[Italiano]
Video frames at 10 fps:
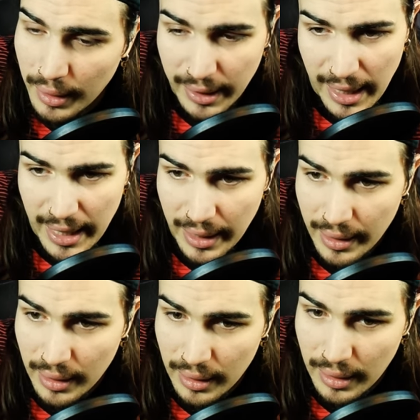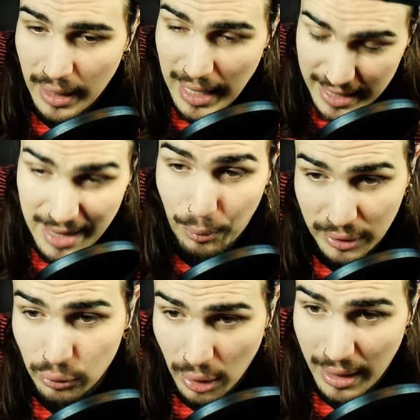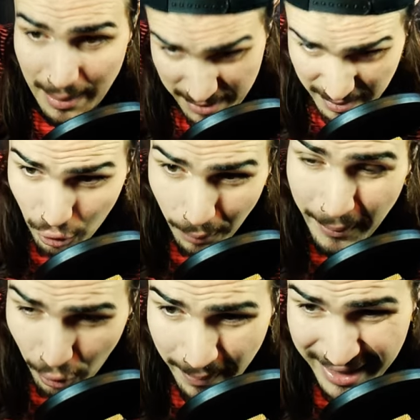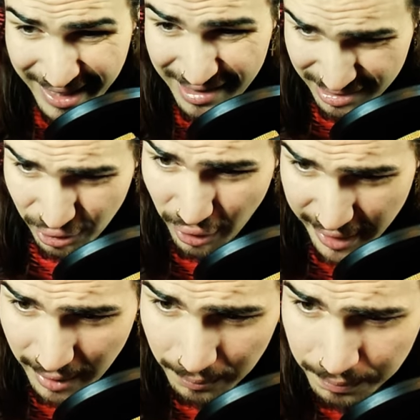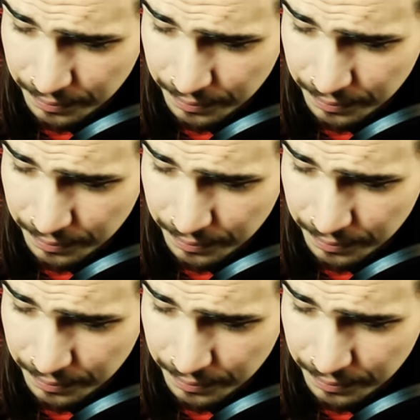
che gli ha portato una, la prima Coppa Europea della storia.